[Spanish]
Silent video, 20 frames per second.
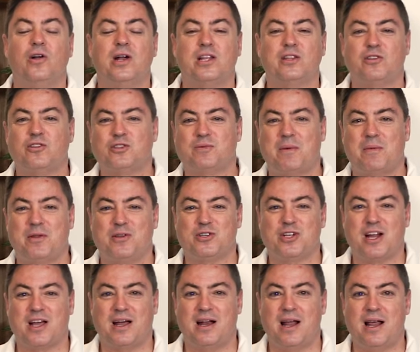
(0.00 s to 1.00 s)
Hola a todos,
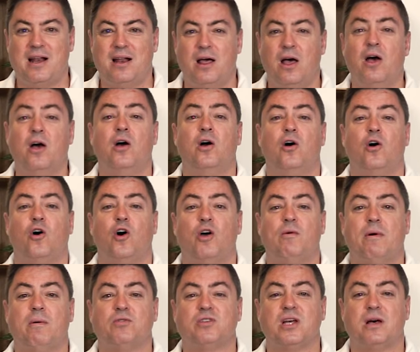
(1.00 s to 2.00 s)
bienvenidos al canal.
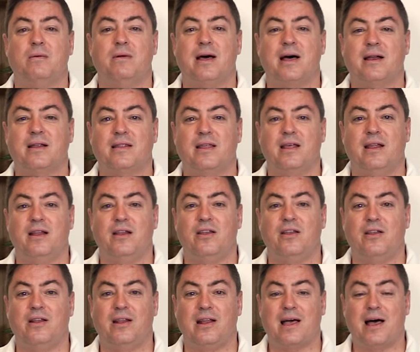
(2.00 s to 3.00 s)
Hoy vamos a hablar
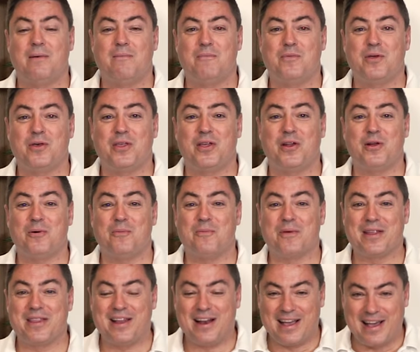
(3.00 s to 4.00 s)
del cambio de
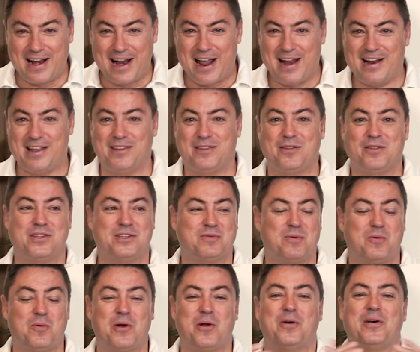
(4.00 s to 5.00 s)
nombre del canal. Entonces,
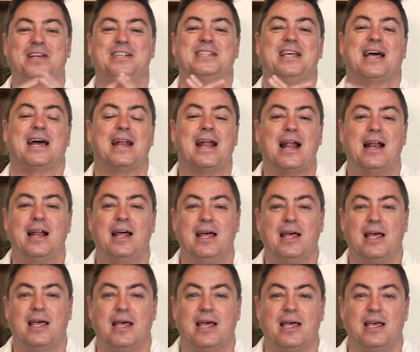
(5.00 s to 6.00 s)
pues bueno, este canal
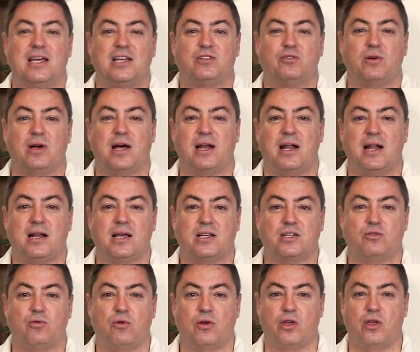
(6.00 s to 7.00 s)
es un canal
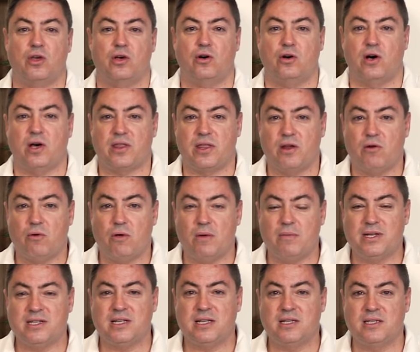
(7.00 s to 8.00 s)
que surgió hace
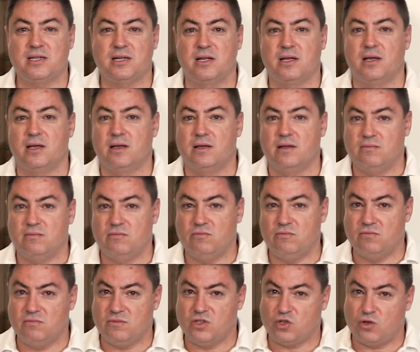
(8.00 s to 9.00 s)
nueve meses.
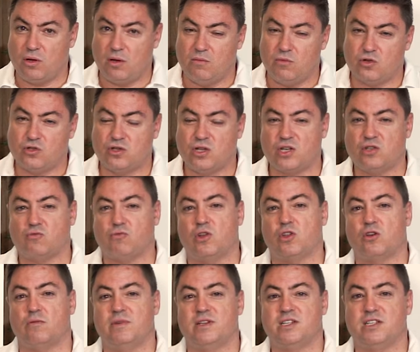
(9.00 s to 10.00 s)
Mm, estuvimos o
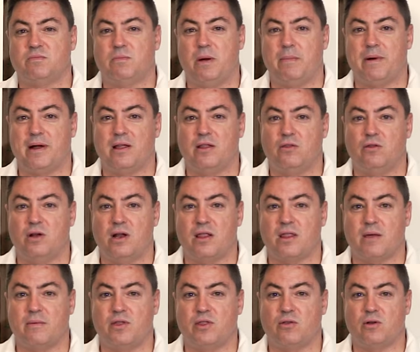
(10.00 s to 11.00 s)
cuatro meses preparando el
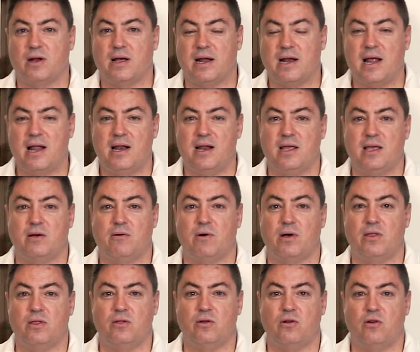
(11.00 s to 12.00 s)
lanzamiento del canal y
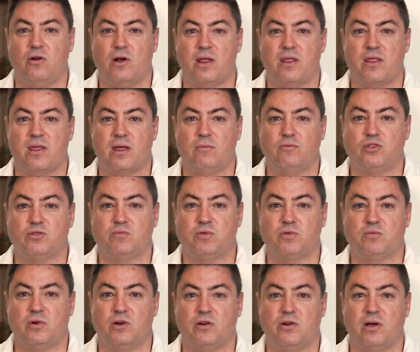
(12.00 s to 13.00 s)
cuando lo lanzamos,
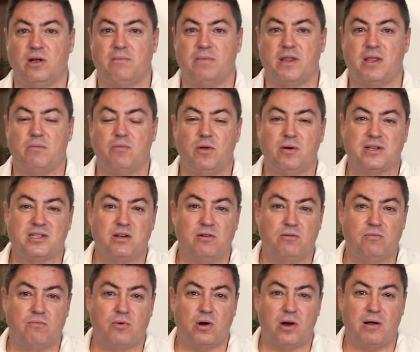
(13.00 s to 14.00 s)
pues bueno, al principio iba a ser
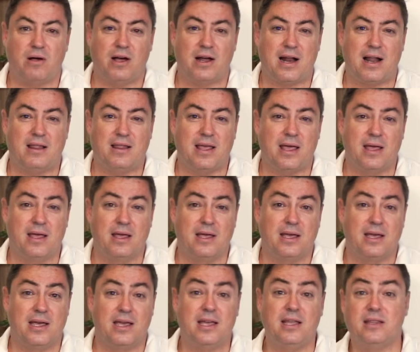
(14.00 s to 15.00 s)
un, canal de
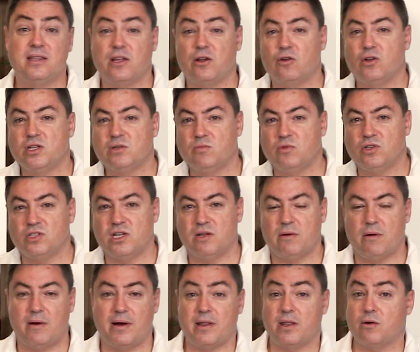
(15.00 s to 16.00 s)
interiorismo, se
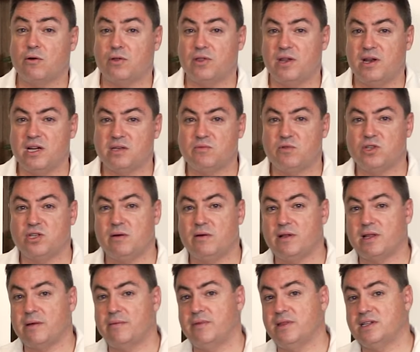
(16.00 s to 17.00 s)
iba a hablar de cocinas, pero se
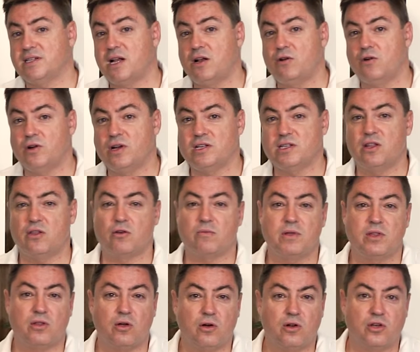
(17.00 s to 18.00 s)
iba también de salones, de
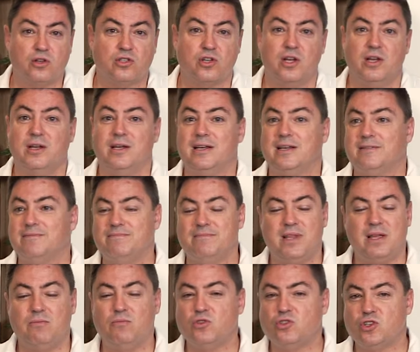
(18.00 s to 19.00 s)
dormitorios,
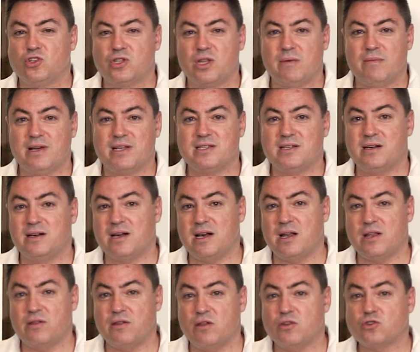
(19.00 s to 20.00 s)
de muchos temas
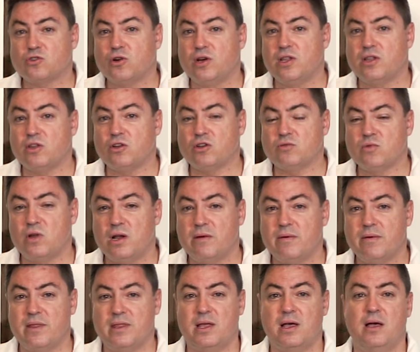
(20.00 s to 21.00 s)
relacionados con el interiorismo de la
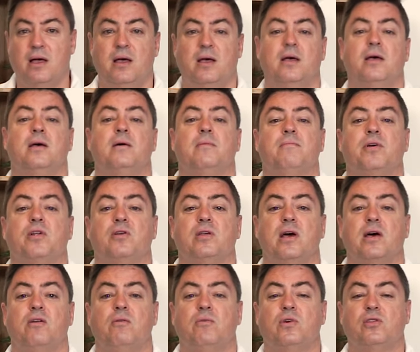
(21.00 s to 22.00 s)
vivienda, pero
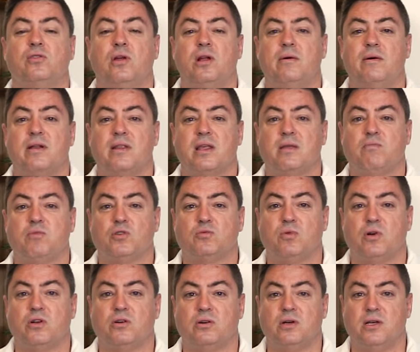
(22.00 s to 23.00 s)
llegado el momento, la verdad, pues
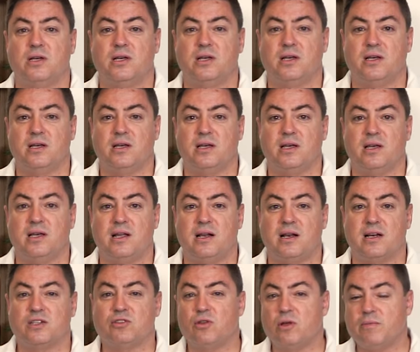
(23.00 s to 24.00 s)
bueno, eh,
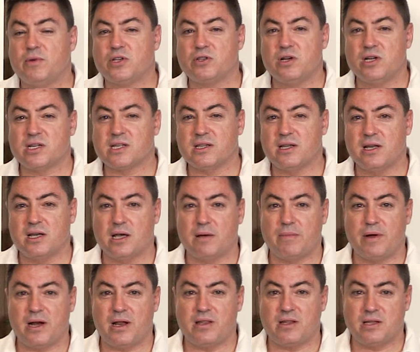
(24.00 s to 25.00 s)
el resto de personas que tenían que
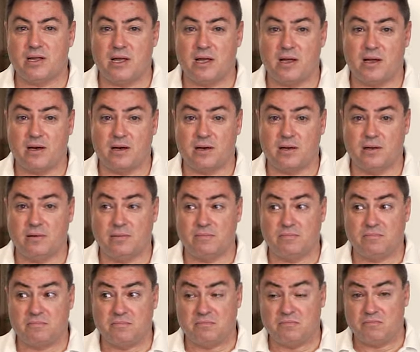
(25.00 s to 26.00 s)
aparecer
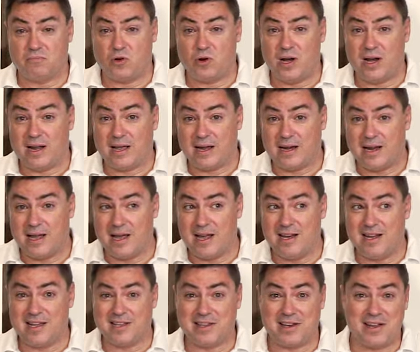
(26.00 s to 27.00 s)
por el
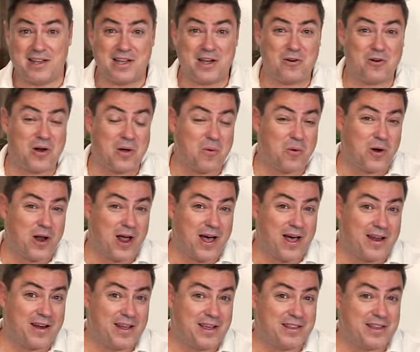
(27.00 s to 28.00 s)
canal y que tenían que
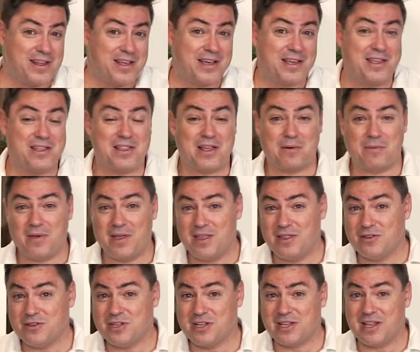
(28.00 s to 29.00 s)
colaborar y que tenían que editar
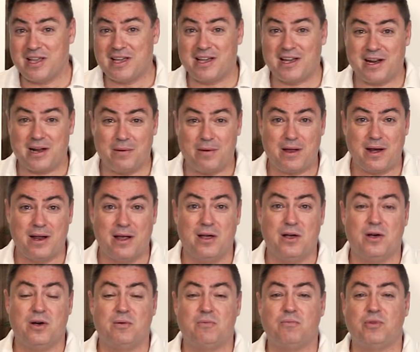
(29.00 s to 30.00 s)
vídeos y que tenían que grabar,
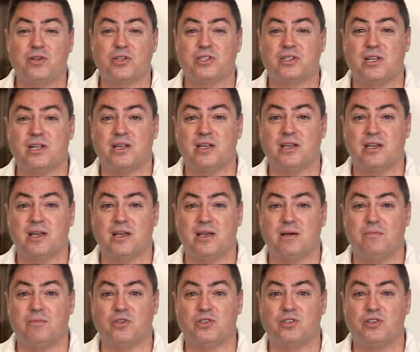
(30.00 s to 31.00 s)
pues,
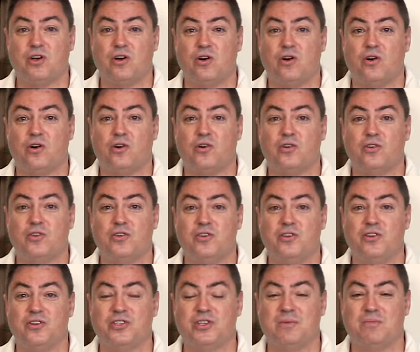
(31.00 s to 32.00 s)
eh, pues no,
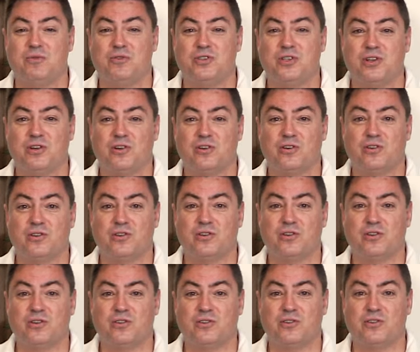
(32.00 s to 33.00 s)
se
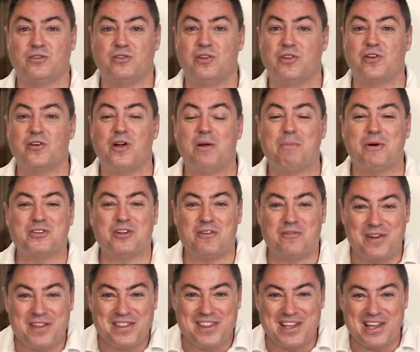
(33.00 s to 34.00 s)
pusieron, no dieron el paso
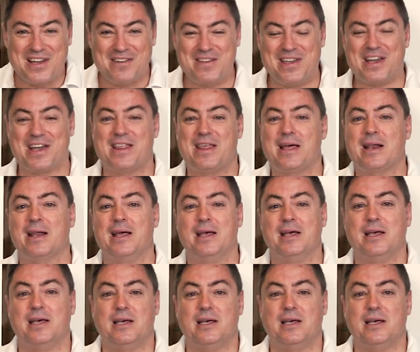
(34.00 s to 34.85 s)
al frente que había que dar